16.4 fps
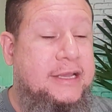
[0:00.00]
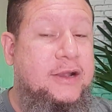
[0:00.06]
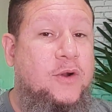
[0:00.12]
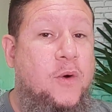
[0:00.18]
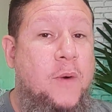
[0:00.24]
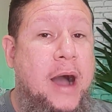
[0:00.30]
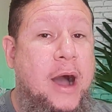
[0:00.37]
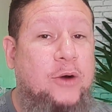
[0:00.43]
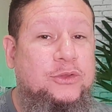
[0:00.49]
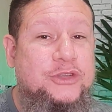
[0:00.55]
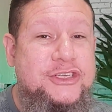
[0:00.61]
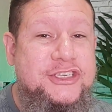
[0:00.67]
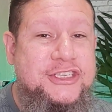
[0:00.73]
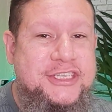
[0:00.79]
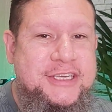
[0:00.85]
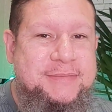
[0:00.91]
com
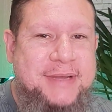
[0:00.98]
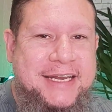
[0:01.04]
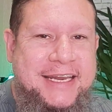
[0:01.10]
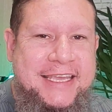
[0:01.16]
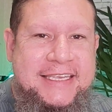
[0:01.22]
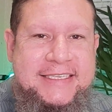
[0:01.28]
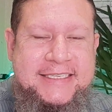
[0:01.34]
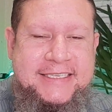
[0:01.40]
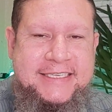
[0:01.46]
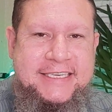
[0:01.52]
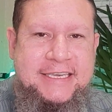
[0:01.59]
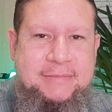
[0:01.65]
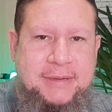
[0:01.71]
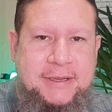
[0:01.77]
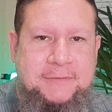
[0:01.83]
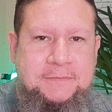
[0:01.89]
autoestima lá em
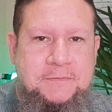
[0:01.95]
cima.